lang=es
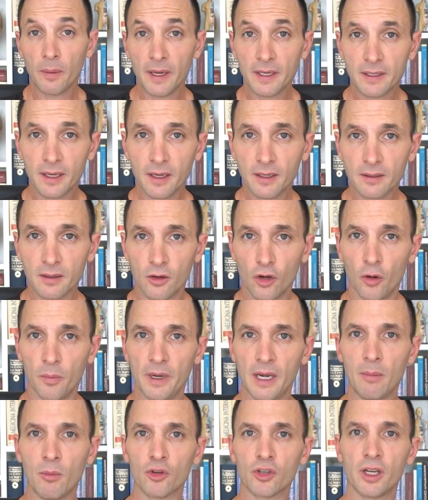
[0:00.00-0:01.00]
veces nos
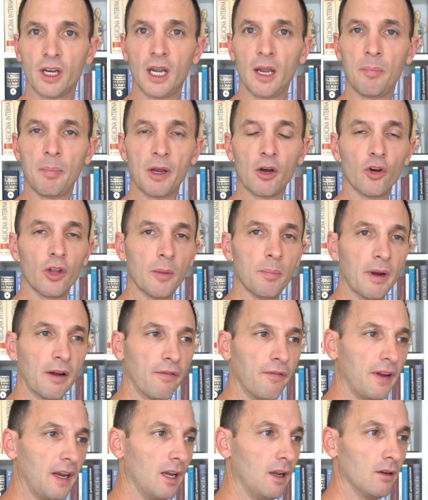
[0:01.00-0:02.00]
miramos en el espejo de
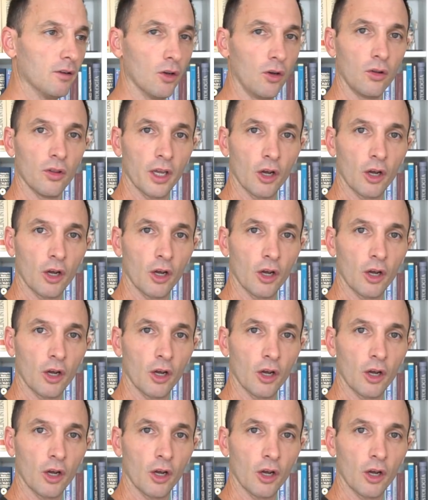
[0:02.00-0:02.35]
perfil, ¿no?